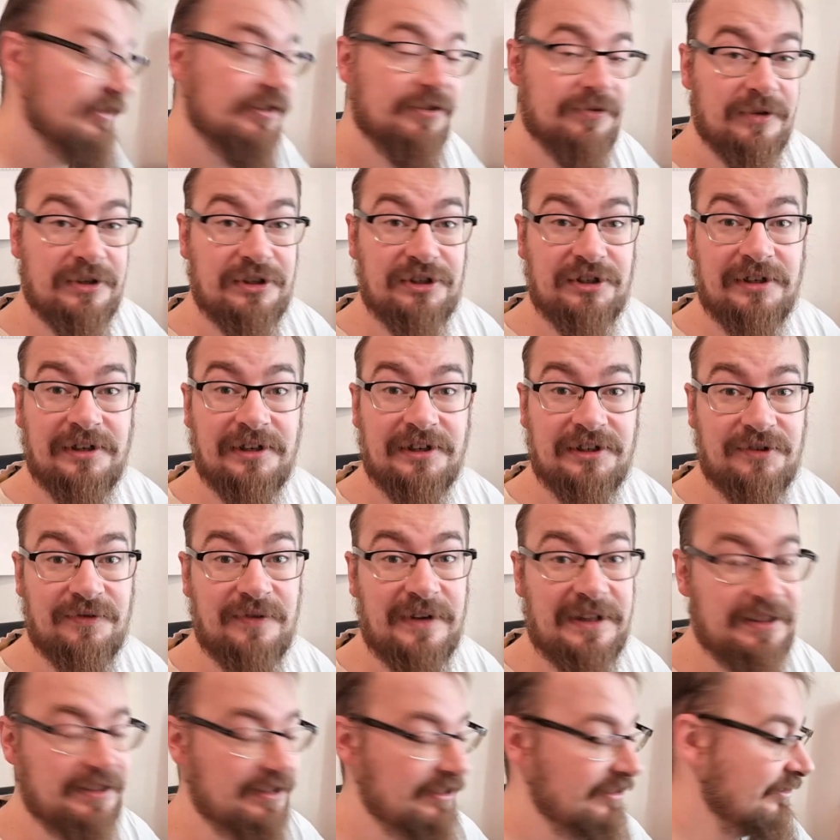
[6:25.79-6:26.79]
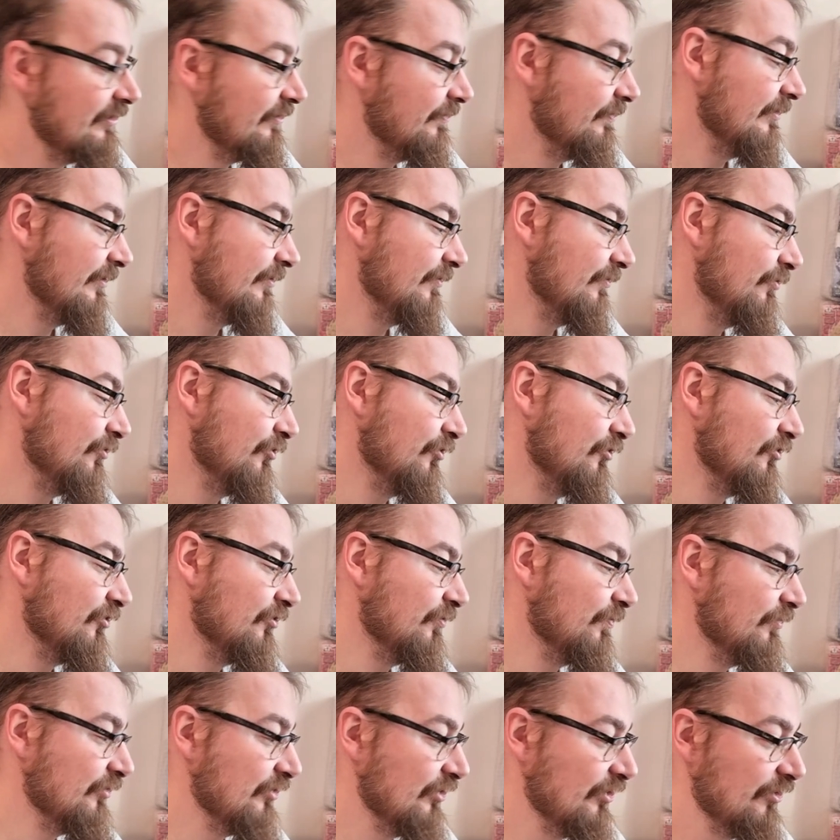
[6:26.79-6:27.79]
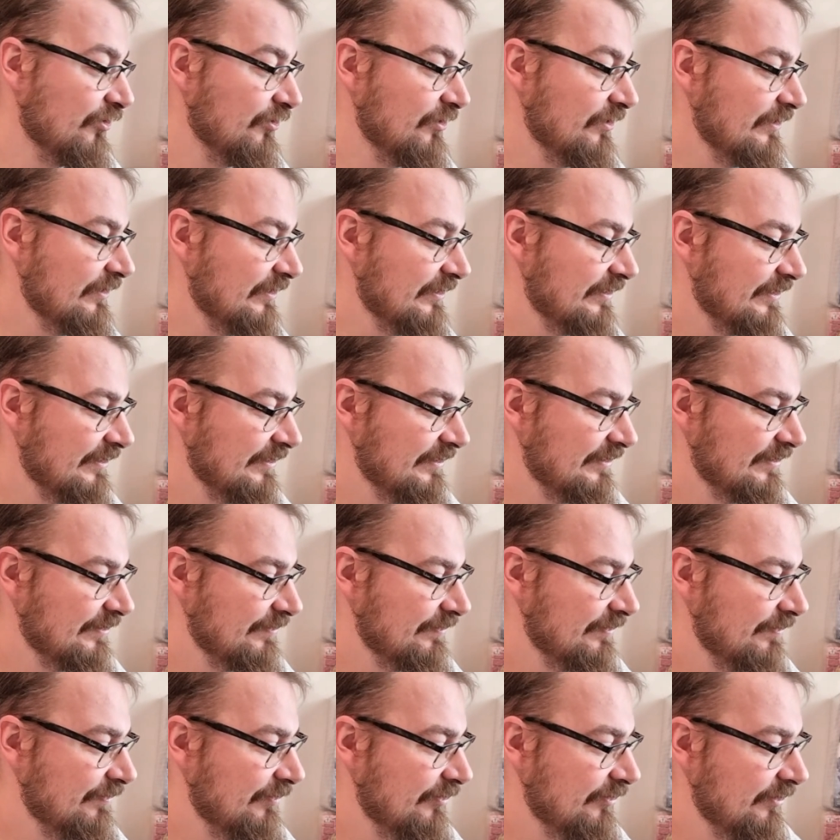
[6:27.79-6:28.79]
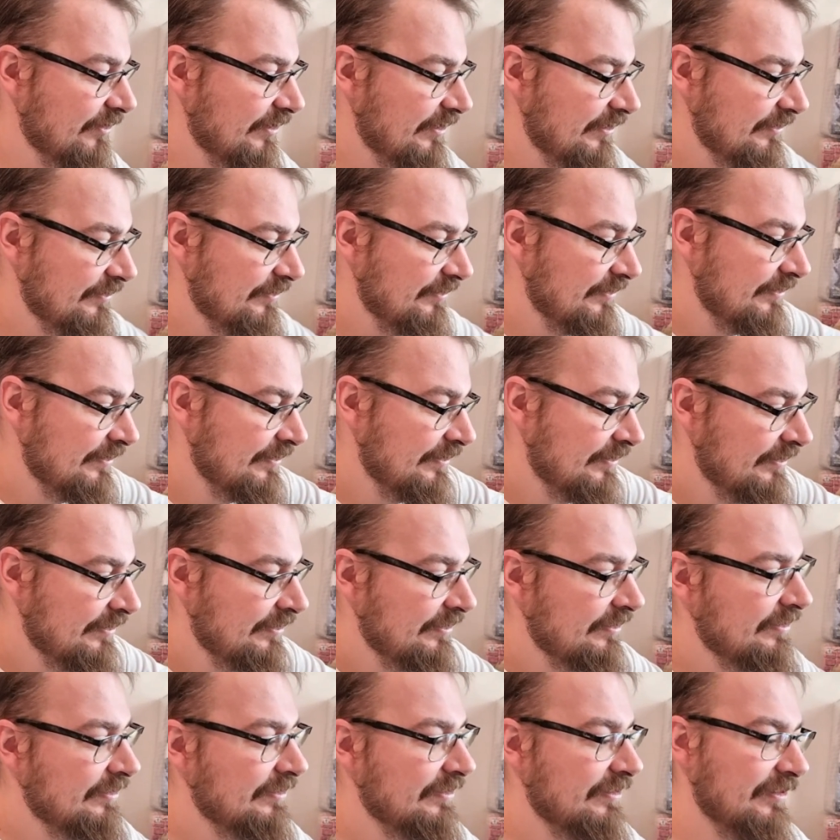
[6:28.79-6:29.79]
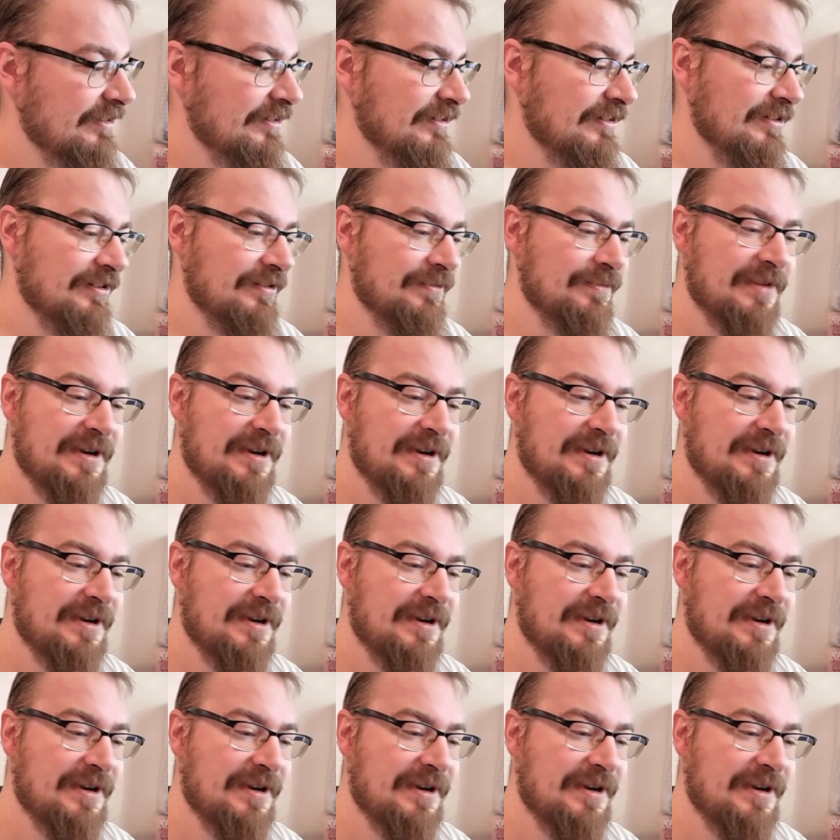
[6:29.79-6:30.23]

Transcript: Zwłaszcza na święta sobie usiąść przy choince i sobie pograć. Yy,